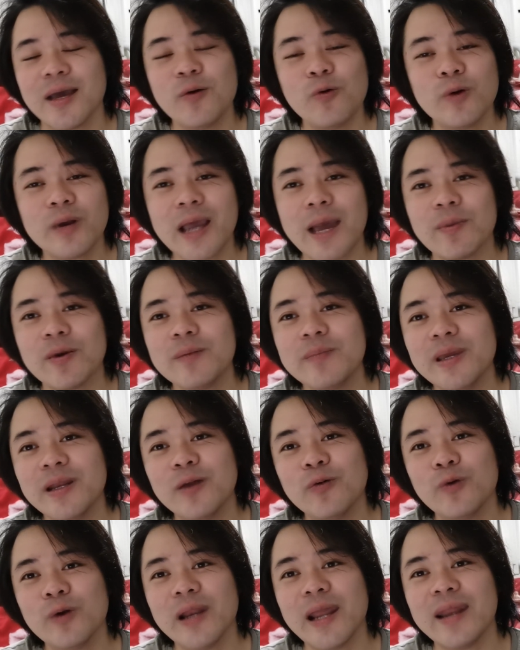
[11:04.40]
มือนกับคุณขับเครื่องบิน
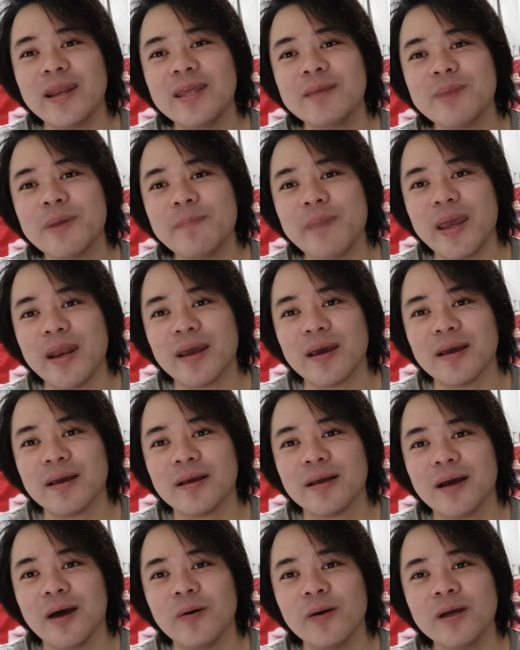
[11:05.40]
แล้วคุณแลนดิ้งไม่เป็นอะ
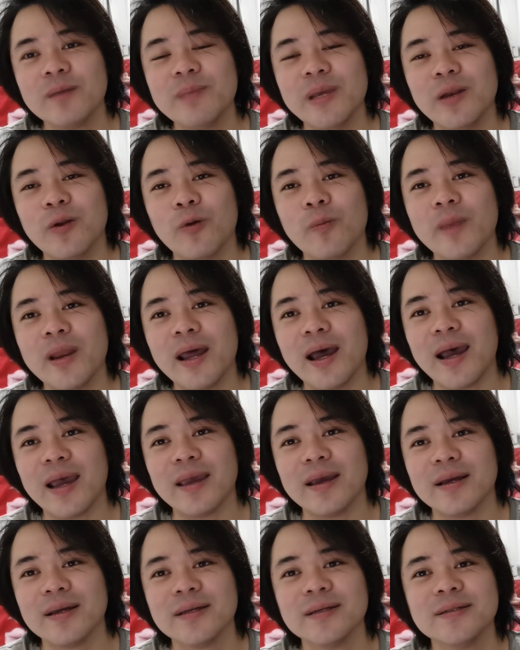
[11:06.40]
เอาเครื่องบินลงไม่ได้
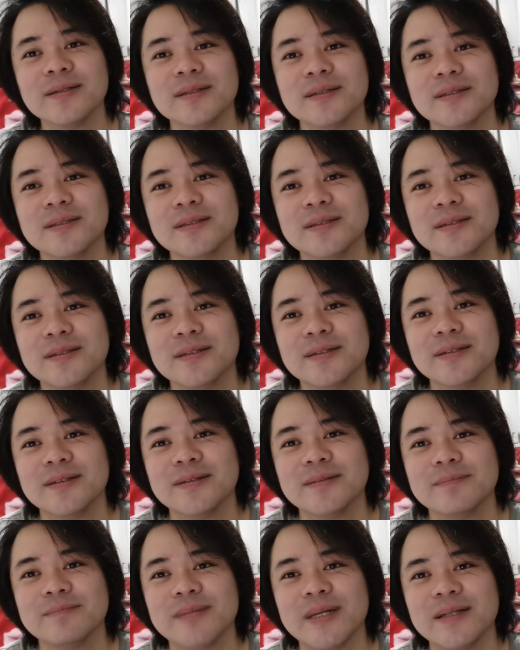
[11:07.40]

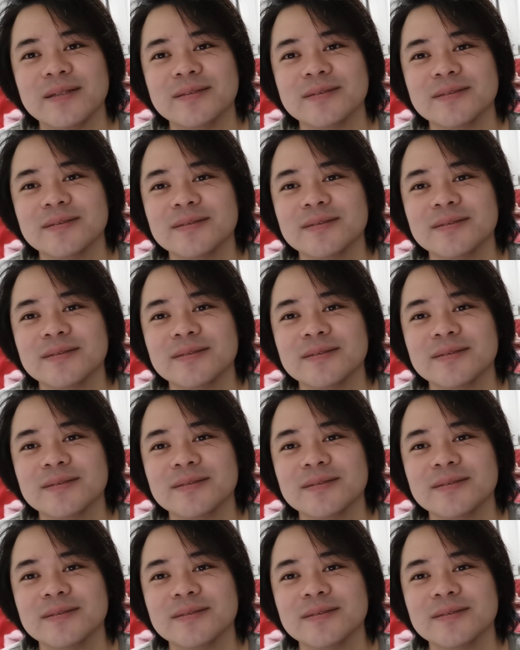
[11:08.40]
มัน